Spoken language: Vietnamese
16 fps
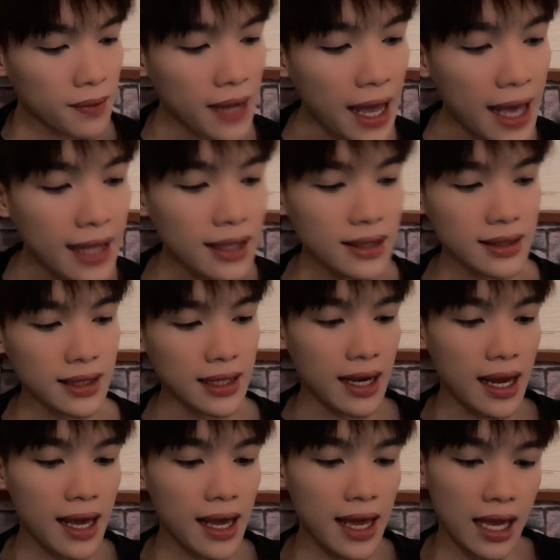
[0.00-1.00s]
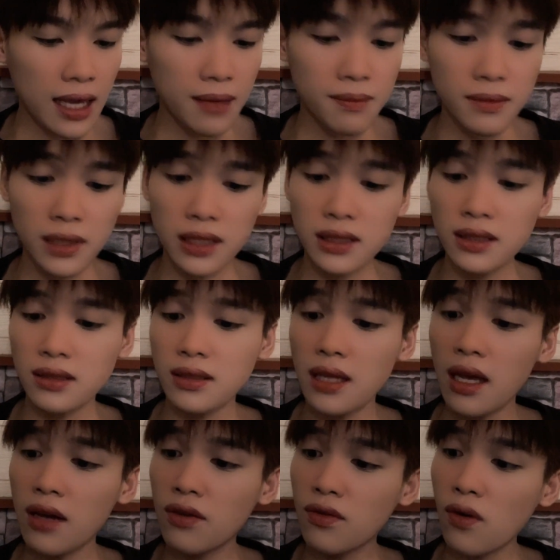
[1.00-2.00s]
đến sẽ là em à,
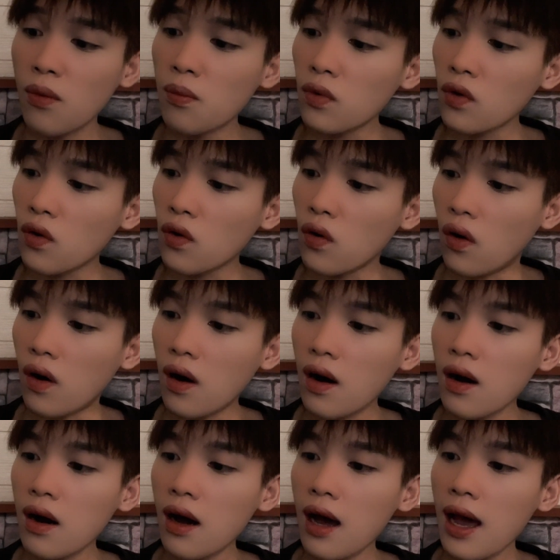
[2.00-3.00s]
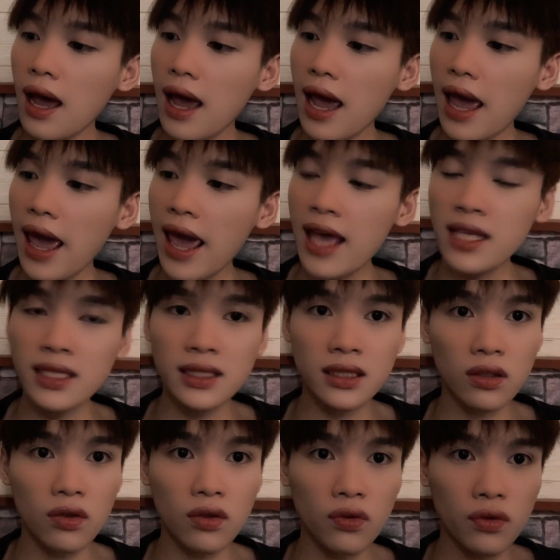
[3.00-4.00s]
serum của
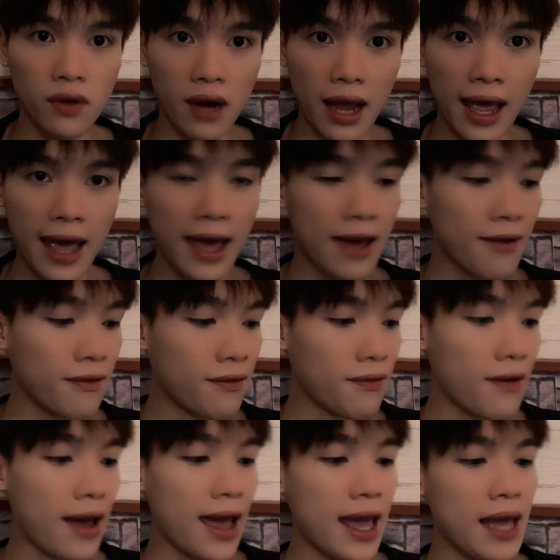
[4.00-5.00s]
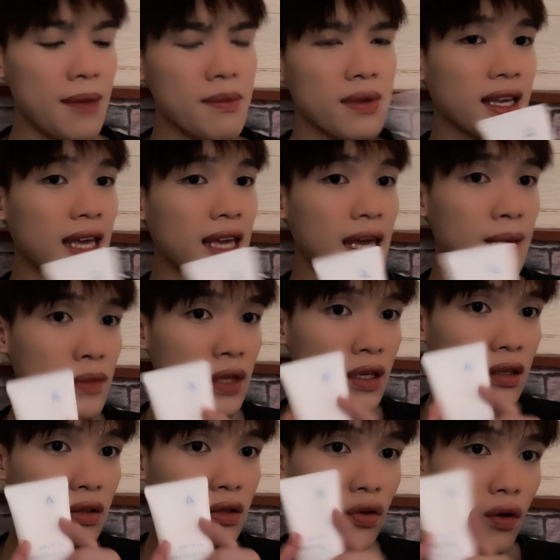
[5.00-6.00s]
Estura và em kem
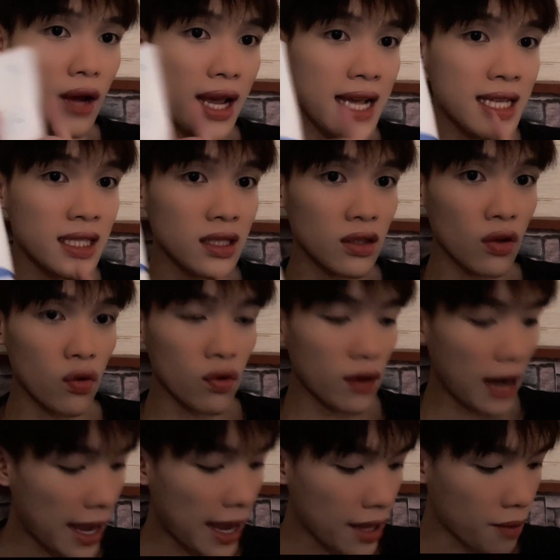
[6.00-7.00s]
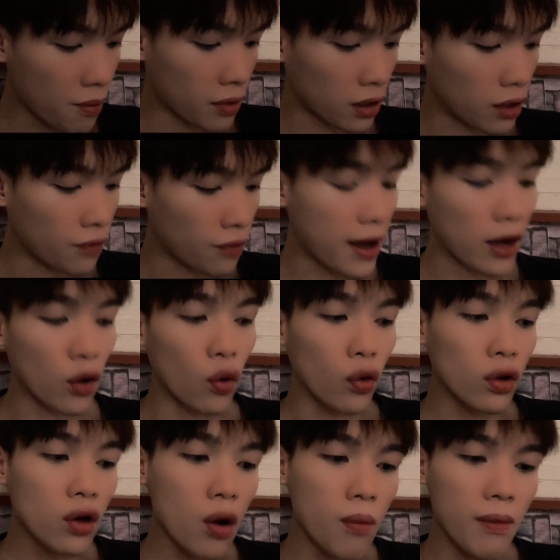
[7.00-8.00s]
dưỡng của Estura nha mọi người và
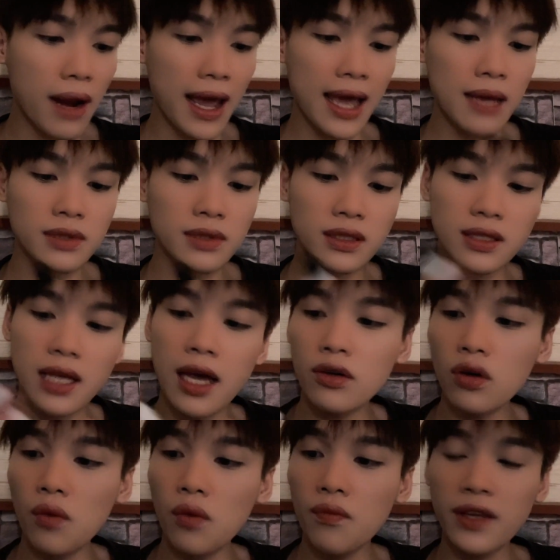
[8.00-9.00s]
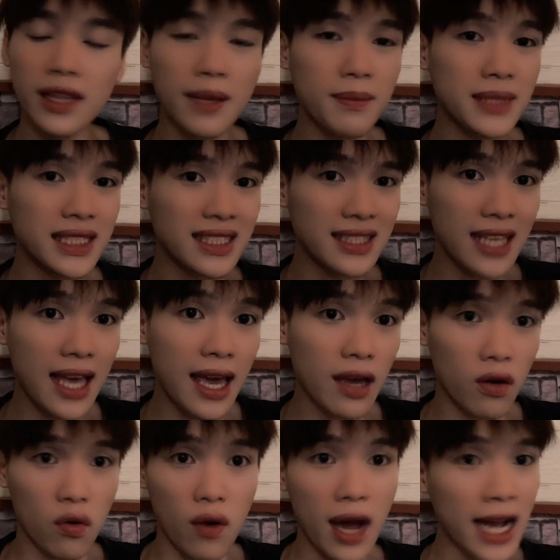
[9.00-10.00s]
cuối cùng là em serum vitamin C
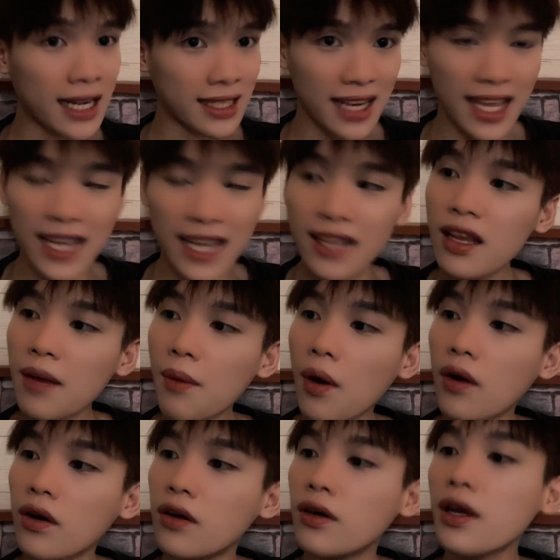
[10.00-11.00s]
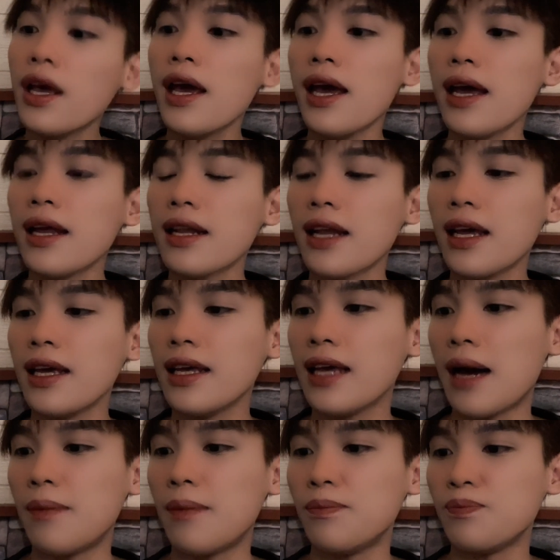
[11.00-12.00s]
của Acne nha mọi người thì
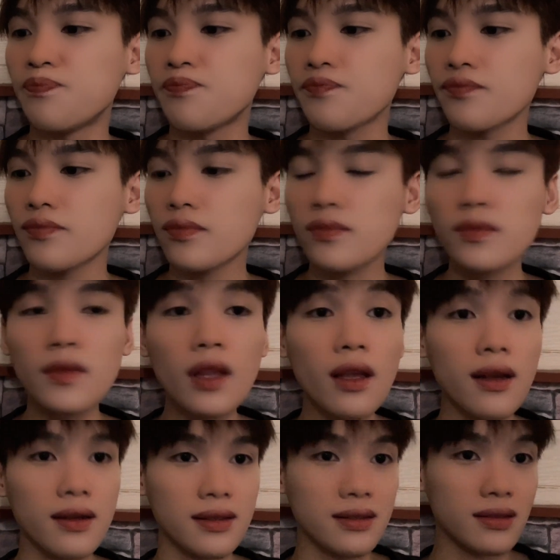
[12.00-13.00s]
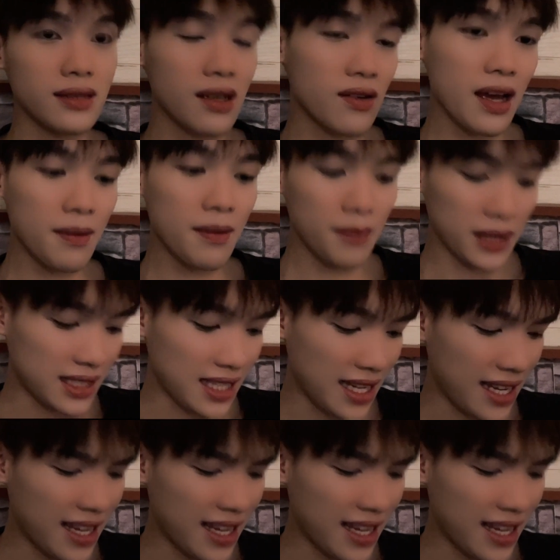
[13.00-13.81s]
um, sau đây mình sẽ